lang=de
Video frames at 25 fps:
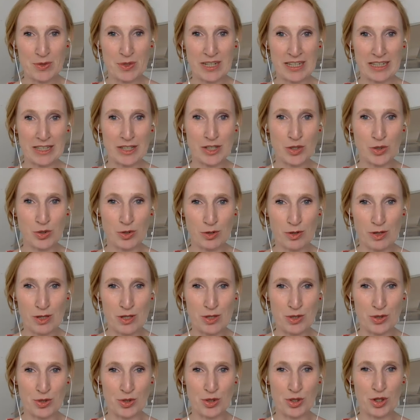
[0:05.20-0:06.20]
du ganz kurz
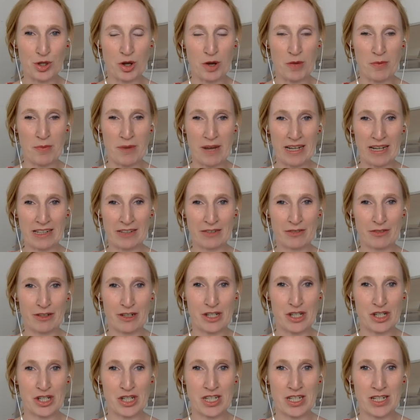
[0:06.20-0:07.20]
und kompakt
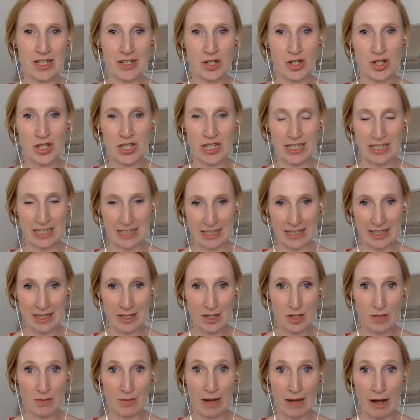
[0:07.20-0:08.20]
verschiedene Strategien
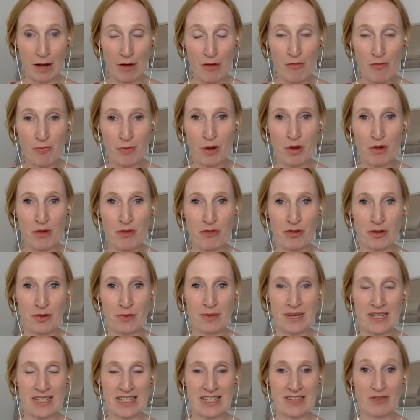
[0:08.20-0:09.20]
zum Aufbau von
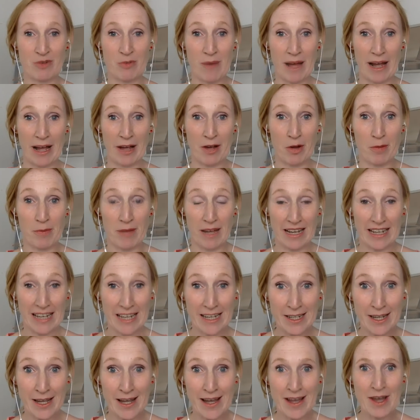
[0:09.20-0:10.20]
passivem Einkommen
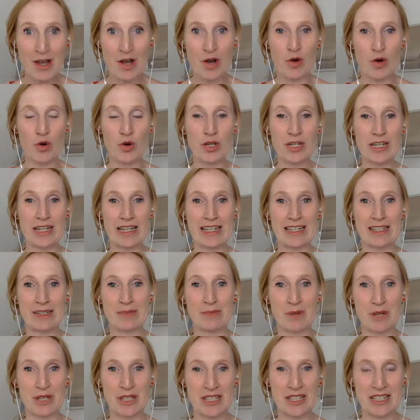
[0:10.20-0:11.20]
erklärt. Und ich
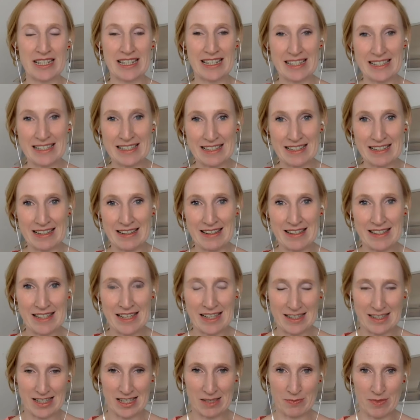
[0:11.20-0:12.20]
möchte das in
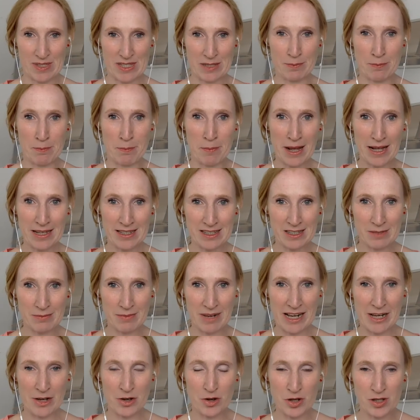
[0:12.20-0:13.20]
60 bis
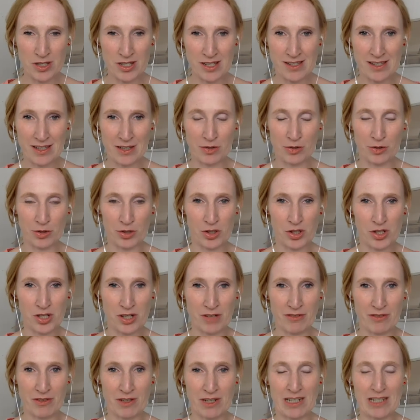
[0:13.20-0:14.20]
maximal 90 Sekunden
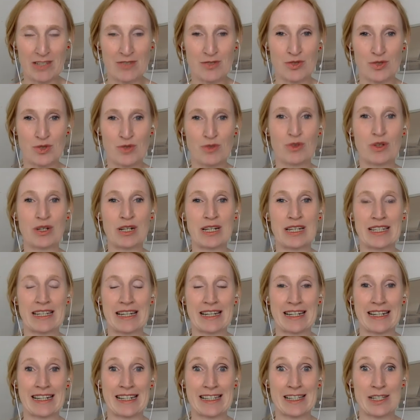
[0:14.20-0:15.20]
schaffen, dass du so wirklich
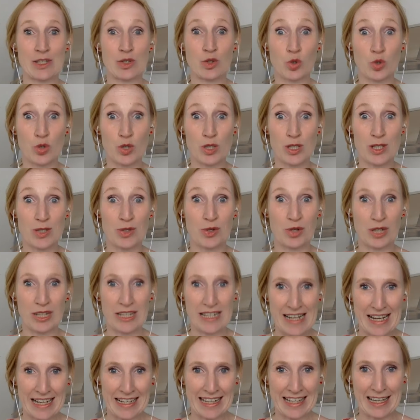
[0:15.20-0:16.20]
einen ganz kurzen und
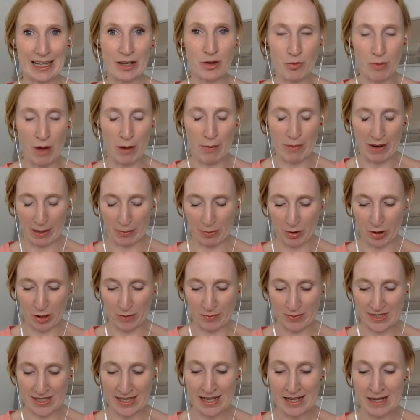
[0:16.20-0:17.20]
knackigen Überblick
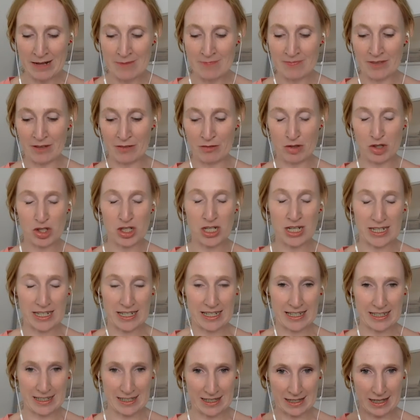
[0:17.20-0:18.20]
bekommst. Dafür starte
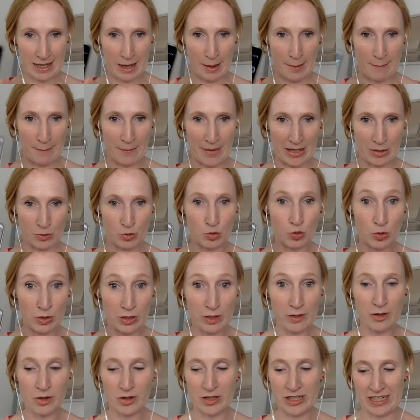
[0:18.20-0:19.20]
ich jetzt meine
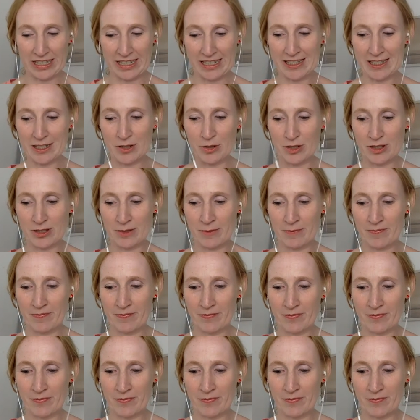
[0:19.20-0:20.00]
Uhr und dann geht's los.